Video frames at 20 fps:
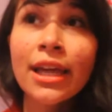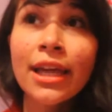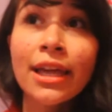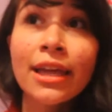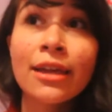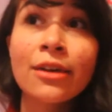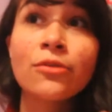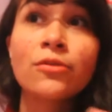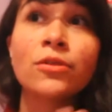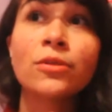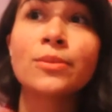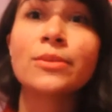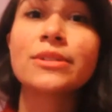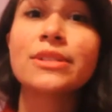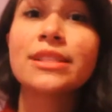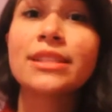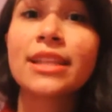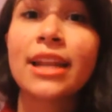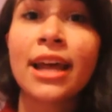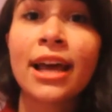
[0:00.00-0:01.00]
é, eu vou
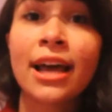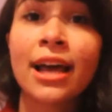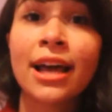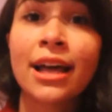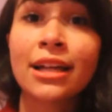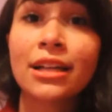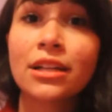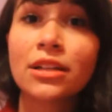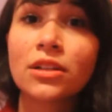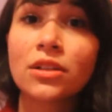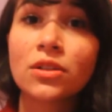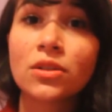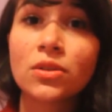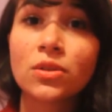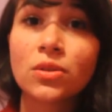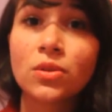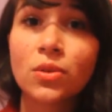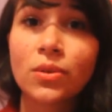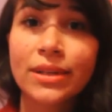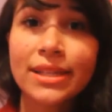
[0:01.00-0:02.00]
mostrar
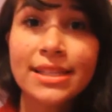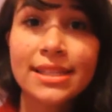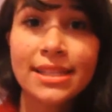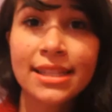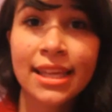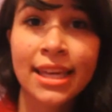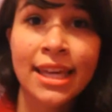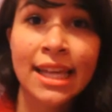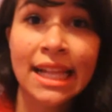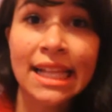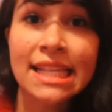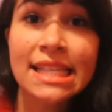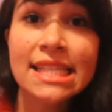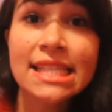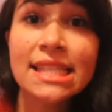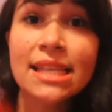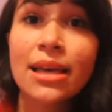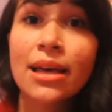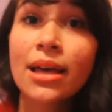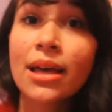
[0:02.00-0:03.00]
dois
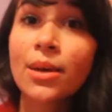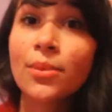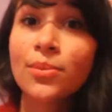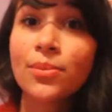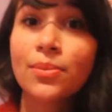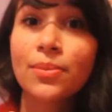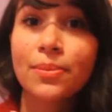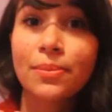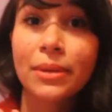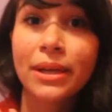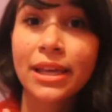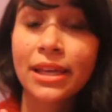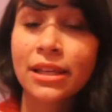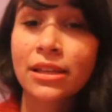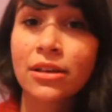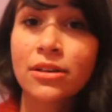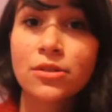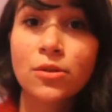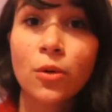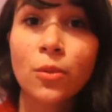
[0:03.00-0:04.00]
tênis que
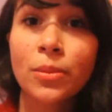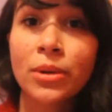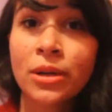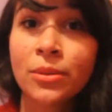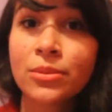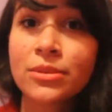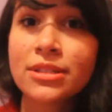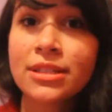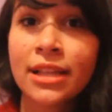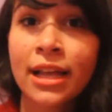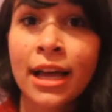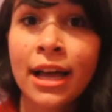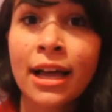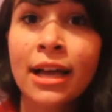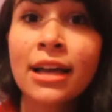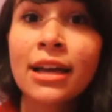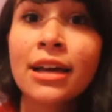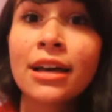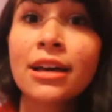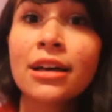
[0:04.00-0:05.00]
nós compramos
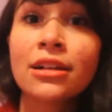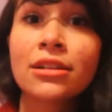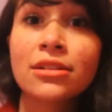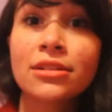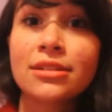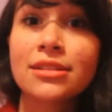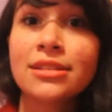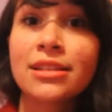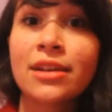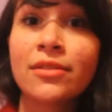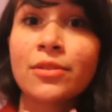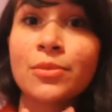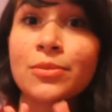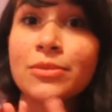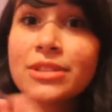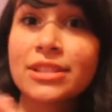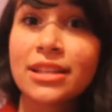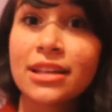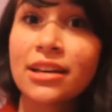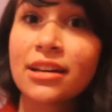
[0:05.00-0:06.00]
lá. Nós
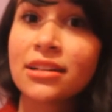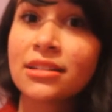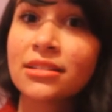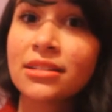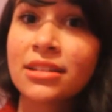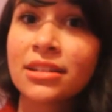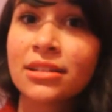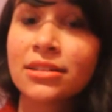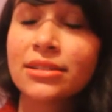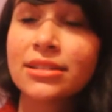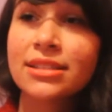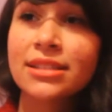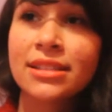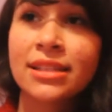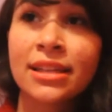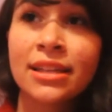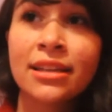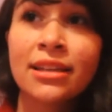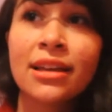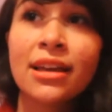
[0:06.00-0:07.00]
estávamos andando
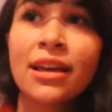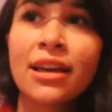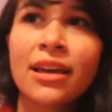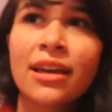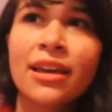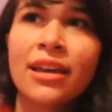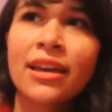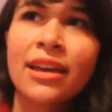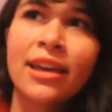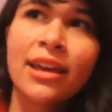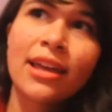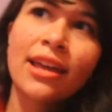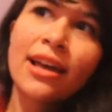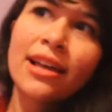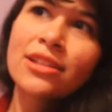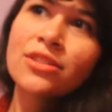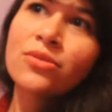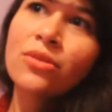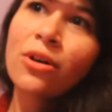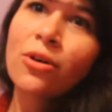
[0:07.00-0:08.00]
assim e
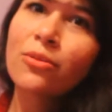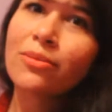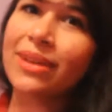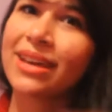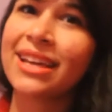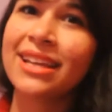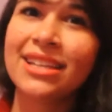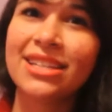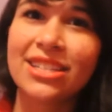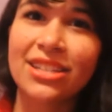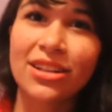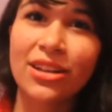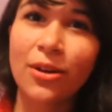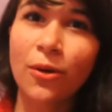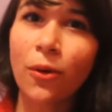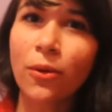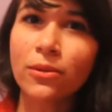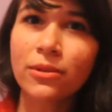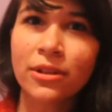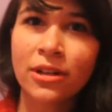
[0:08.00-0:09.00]
casualmente
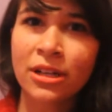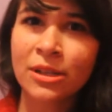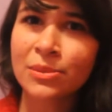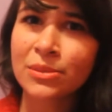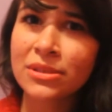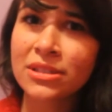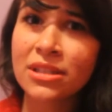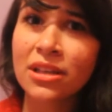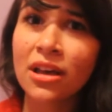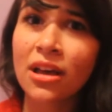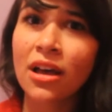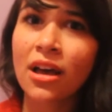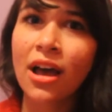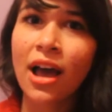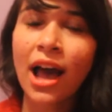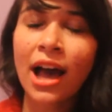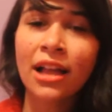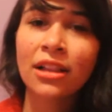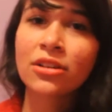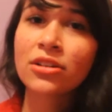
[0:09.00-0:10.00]
encontramos
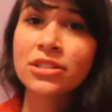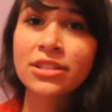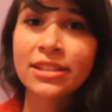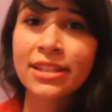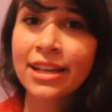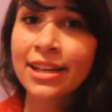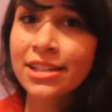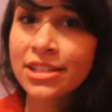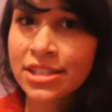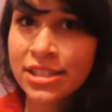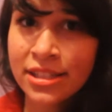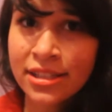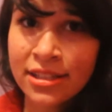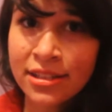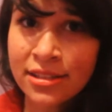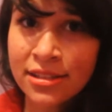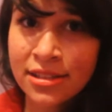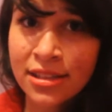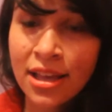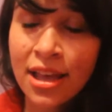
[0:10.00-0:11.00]
a loja da
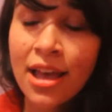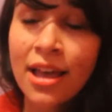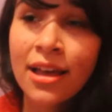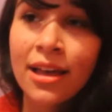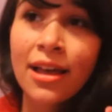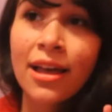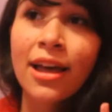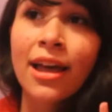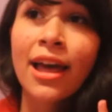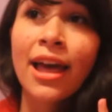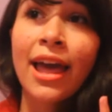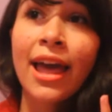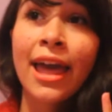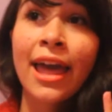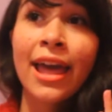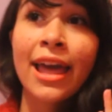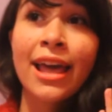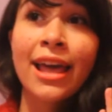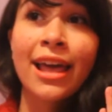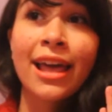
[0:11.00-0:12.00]
Adidas.
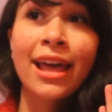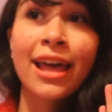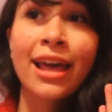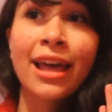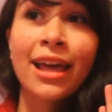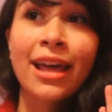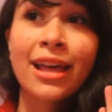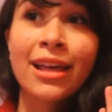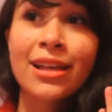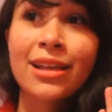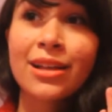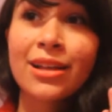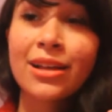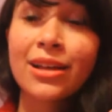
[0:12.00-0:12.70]
É...